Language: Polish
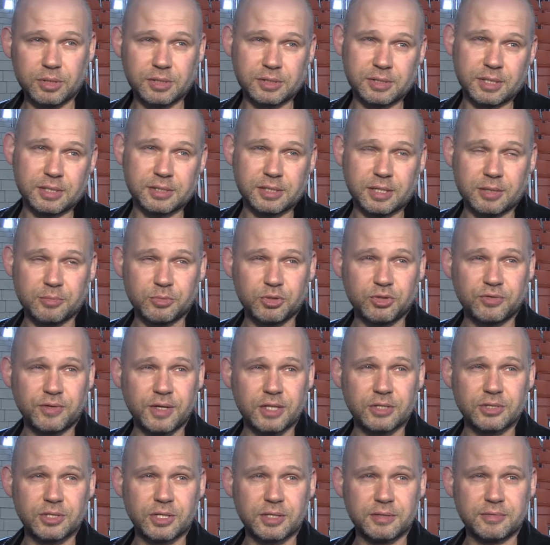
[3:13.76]
jest na całym
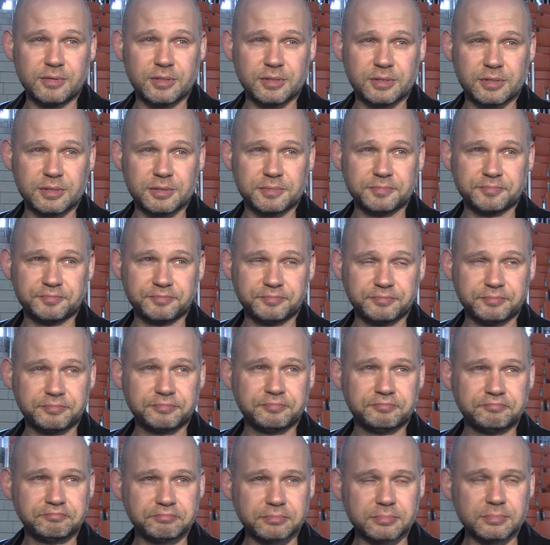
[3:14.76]
świecie, więc
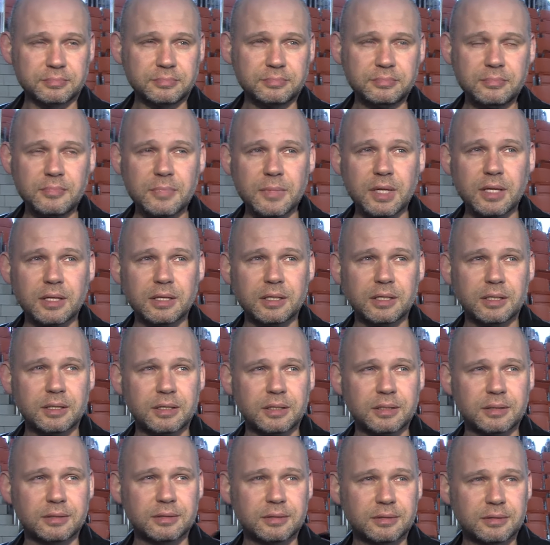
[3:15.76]

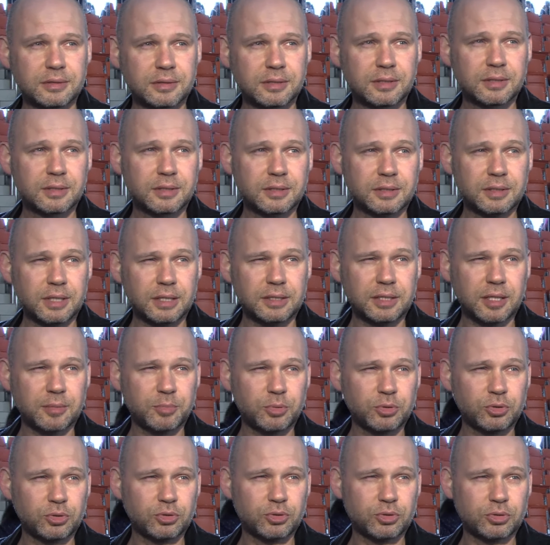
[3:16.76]
y, ja tak
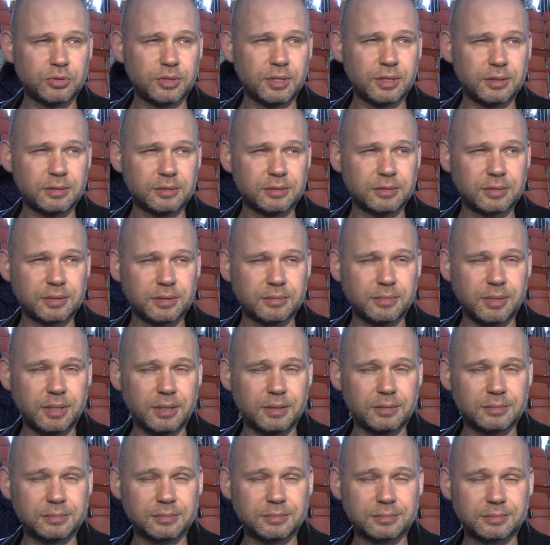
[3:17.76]
podróżuję od
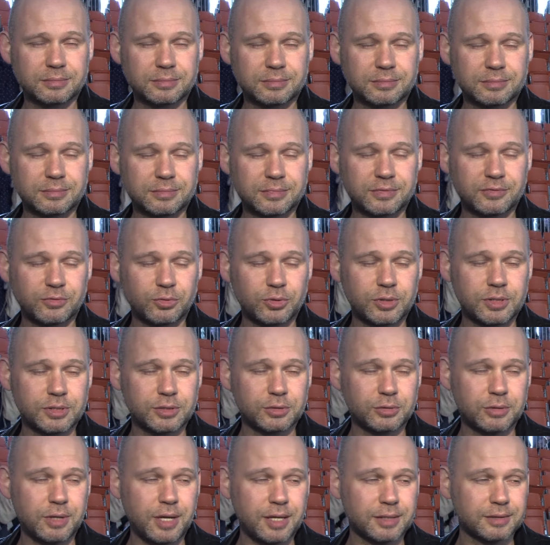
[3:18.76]
chyba
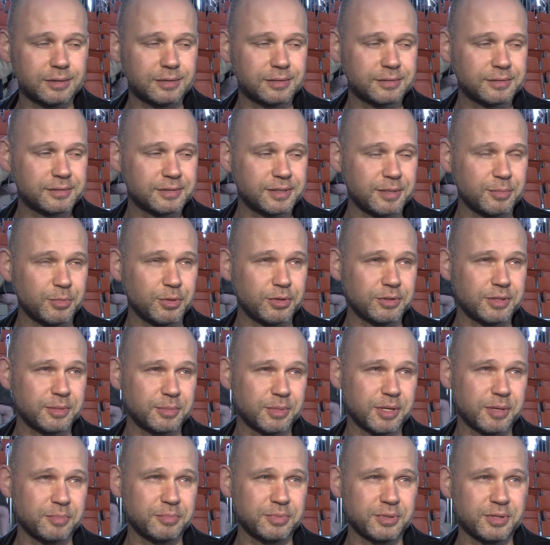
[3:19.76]
20 lat
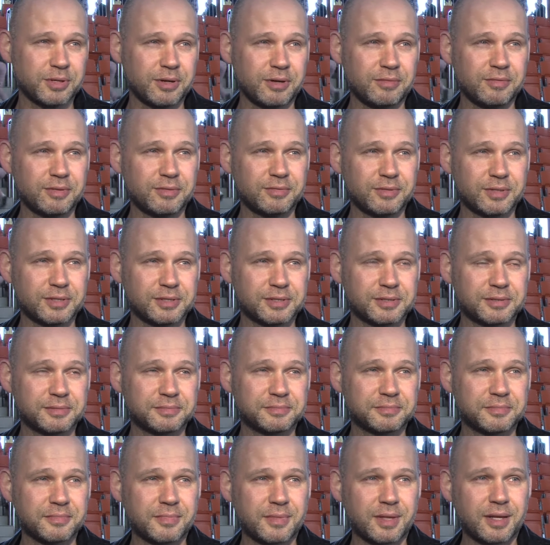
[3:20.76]
samochodem kempingowym, więc
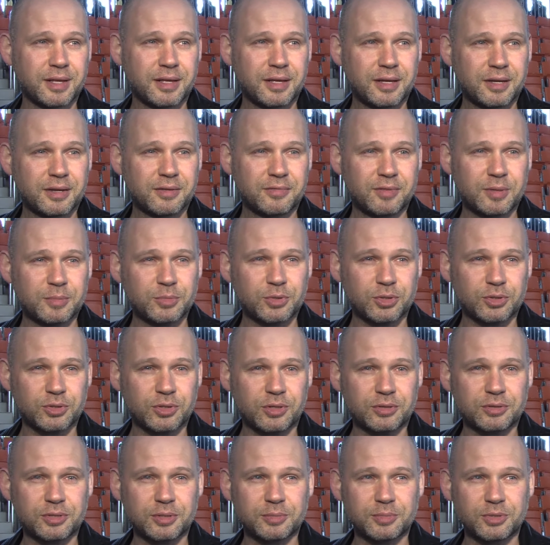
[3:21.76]
wiem coś
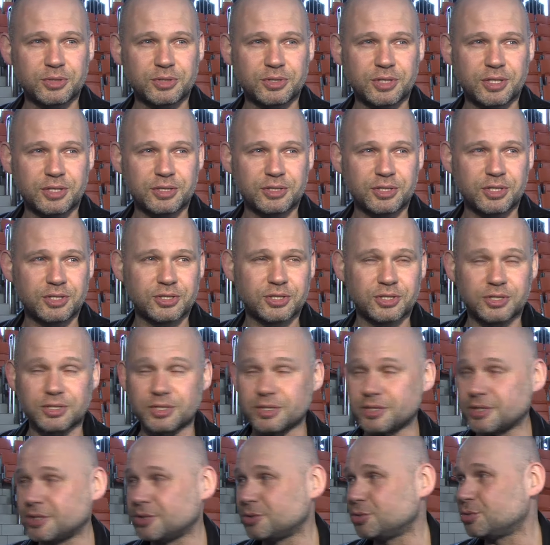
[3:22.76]
o tym i cieszę
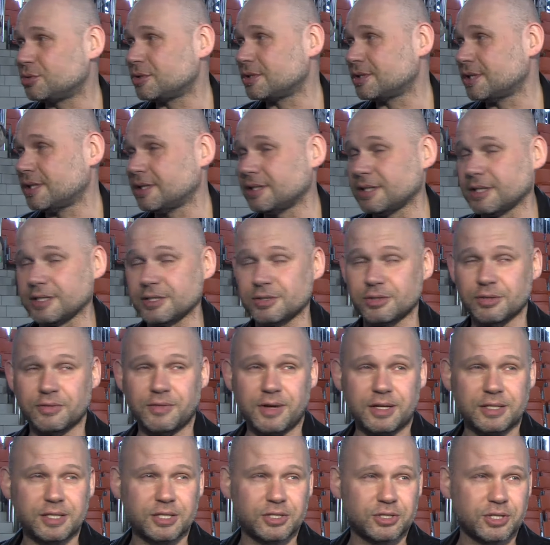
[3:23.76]
się, że jest duże
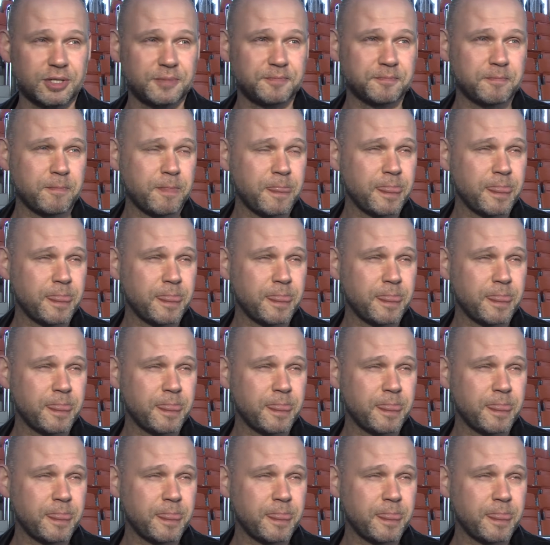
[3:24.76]
zainteresowanie, że